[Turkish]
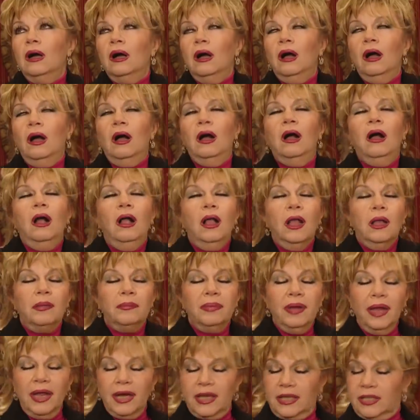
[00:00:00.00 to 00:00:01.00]
ah,
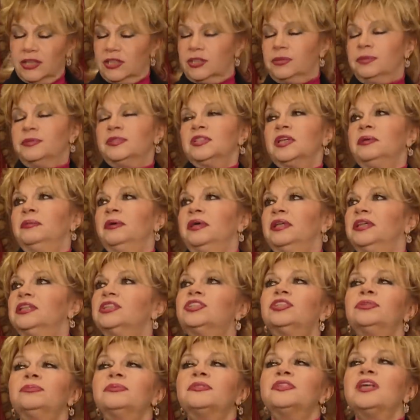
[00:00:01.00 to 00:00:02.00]
ben hiçbir zaman
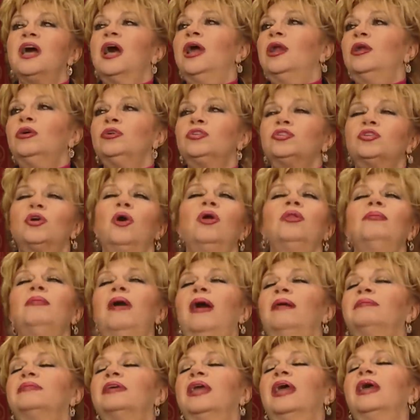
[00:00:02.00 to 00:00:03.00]
içip sarhoş
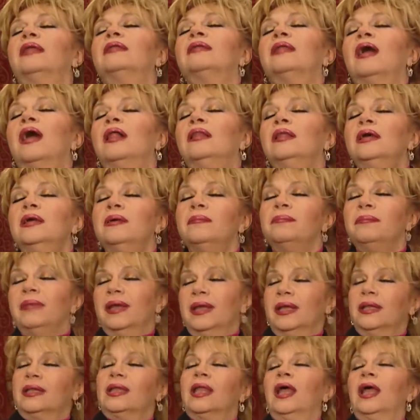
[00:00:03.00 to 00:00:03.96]
olmam Kendal. Beni